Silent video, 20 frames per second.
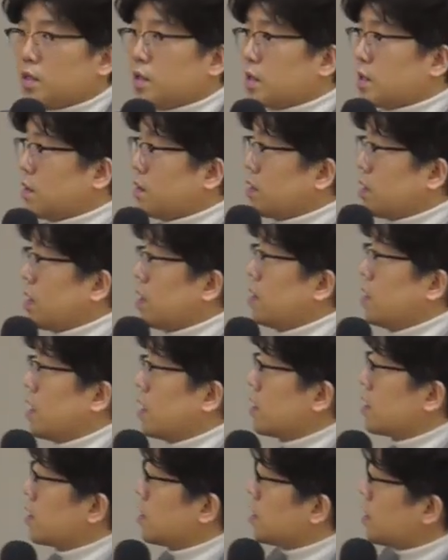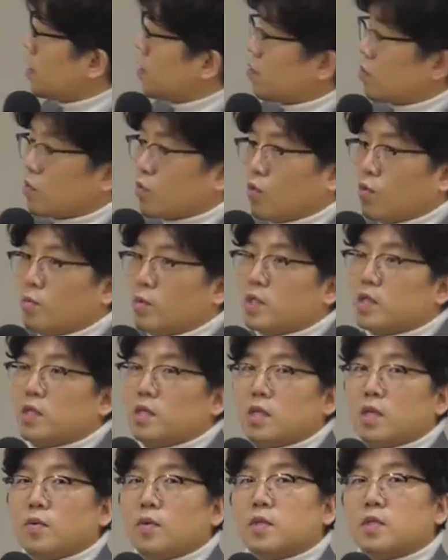그 선택을 하는 게 도움을
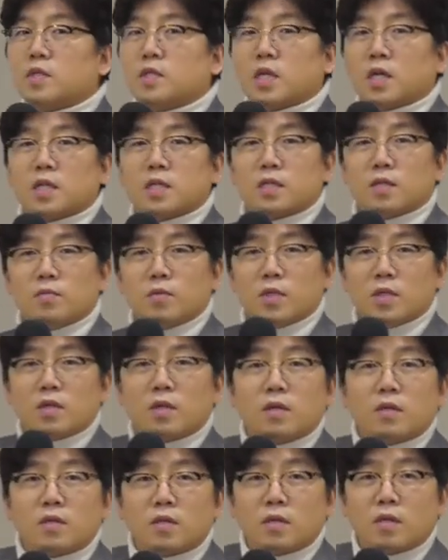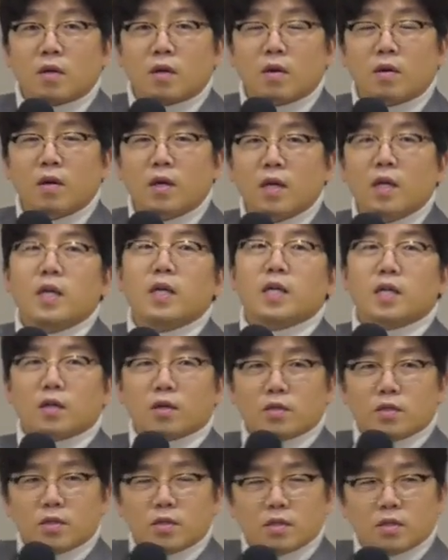드리기 위해서 제가 지금 있는 거거든요.
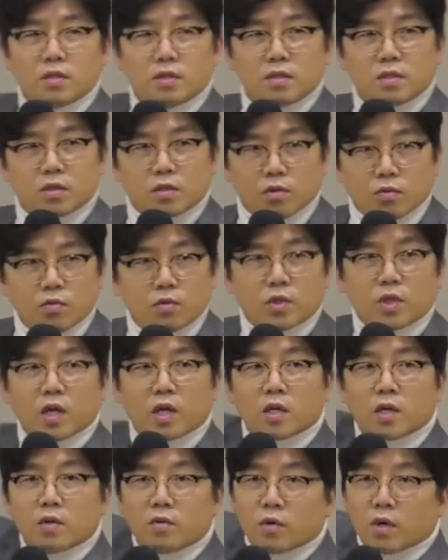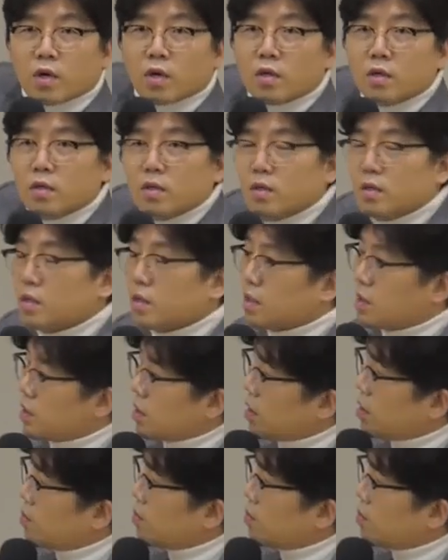이건 전국 대학이고요. 그